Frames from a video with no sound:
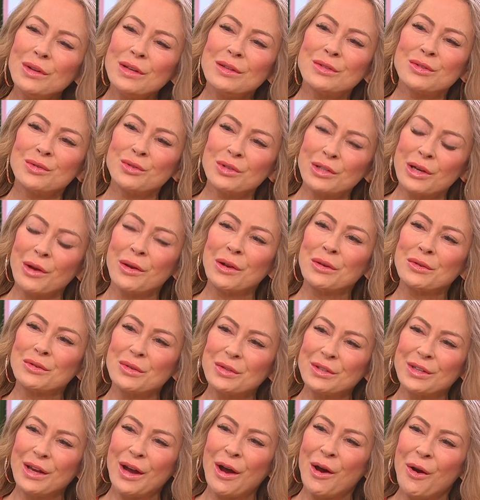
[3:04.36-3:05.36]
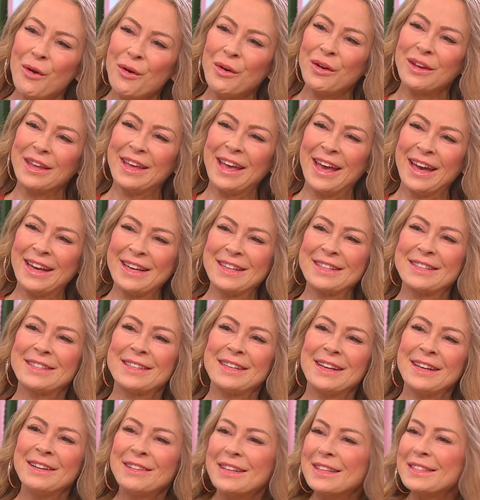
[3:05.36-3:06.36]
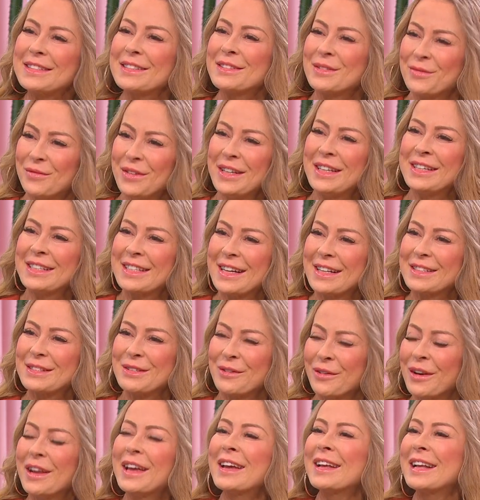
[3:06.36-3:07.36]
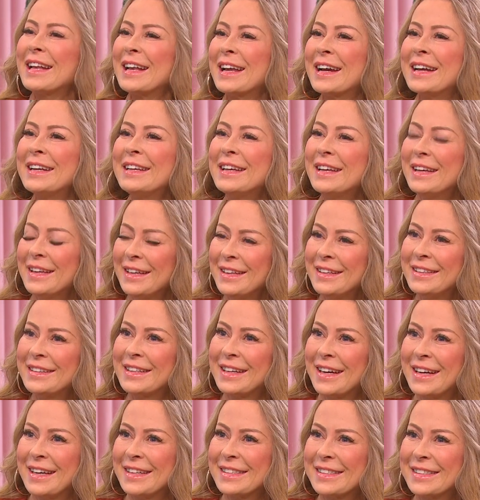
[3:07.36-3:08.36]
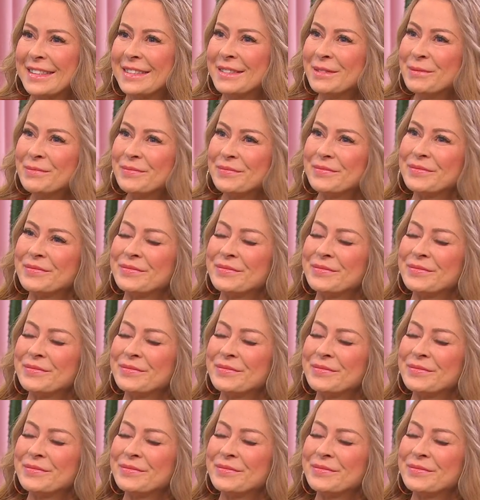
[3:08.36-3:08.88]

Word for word: die Zuschauer natürlich auch gerne sehen. Das ist, wie gesagt, so eine kleine Heldenreise. Ne?